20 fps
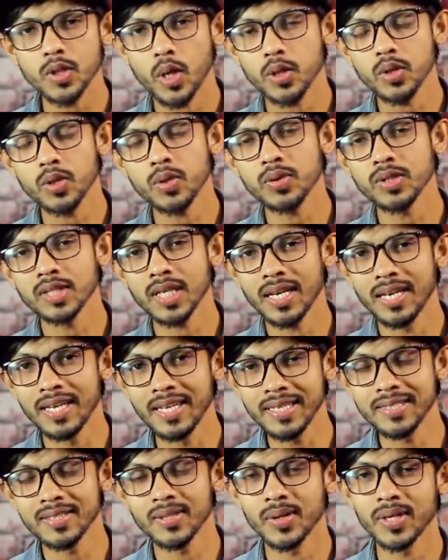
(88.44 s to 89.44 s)
যতটুকু যা
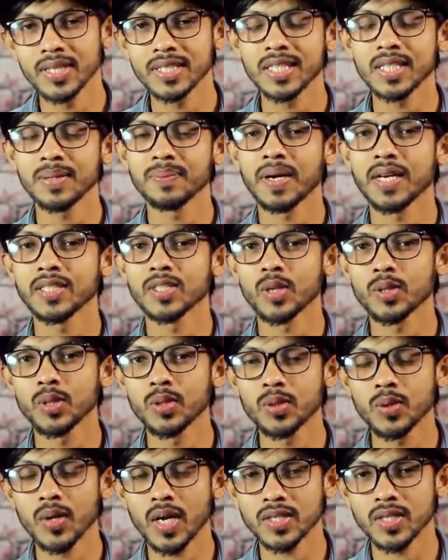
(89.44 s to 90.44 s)
লিক্স হয়েছে বা
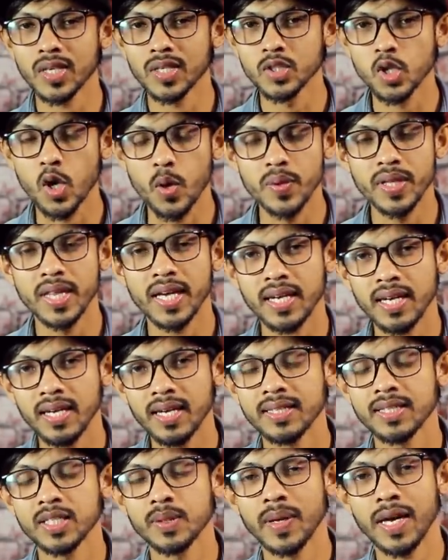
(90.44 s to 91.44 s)
যতটুকু আসলে ছবি দেখা
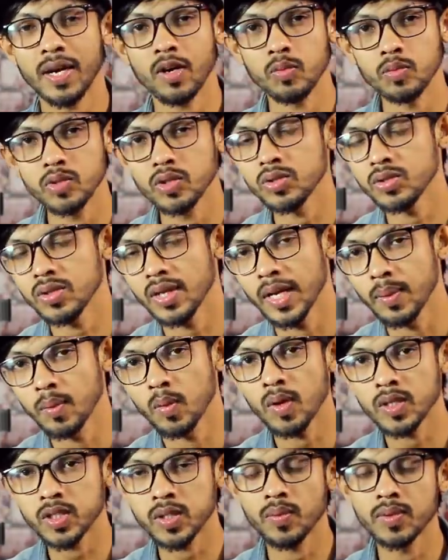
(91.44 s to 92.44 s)
গেছে বা এখন পর্যন্ত এই
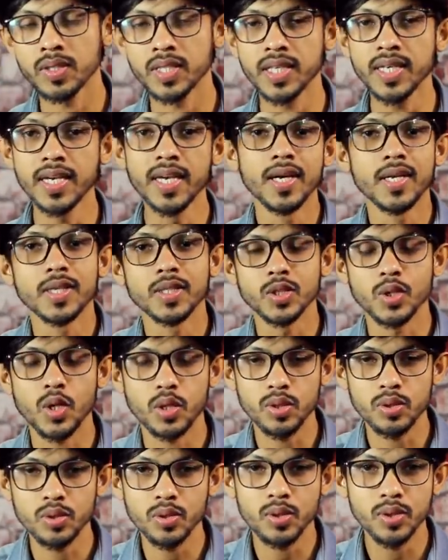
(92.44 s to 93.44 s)
মোবাইল সম্বন্ধে
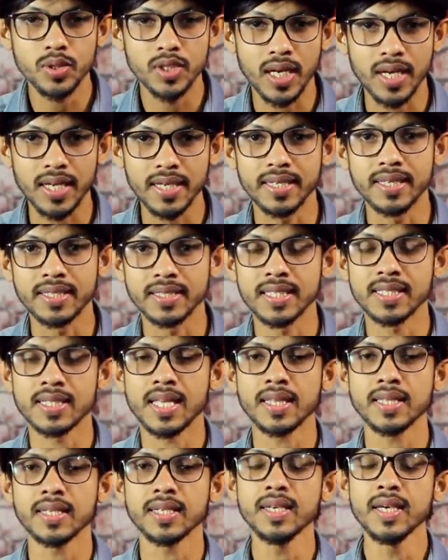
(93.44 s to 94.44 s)
যতটুকু জানা গিয়েছে তাতে